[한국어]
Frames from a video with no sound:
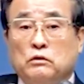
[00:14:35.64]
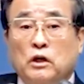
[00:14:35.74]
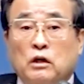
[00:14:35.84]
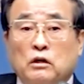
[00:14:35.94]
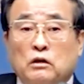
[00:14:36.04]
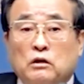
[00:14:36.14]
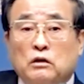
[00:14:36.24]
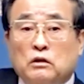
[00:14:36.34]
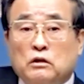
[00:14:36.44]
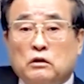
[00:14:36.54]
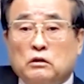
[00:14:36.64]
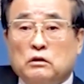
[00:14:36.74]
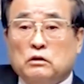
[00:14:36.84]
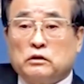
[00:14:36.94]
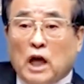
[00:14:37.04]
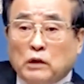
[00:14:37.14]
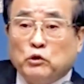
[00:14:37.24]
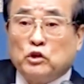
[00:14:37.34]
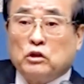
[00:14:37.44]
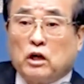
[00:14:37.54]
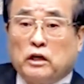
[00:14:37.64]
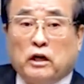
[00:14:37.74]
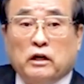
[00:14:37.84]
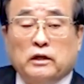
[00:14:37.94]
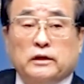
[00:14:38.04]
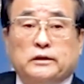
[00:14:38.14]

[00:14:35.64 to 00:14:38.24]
예? 짧은 시간에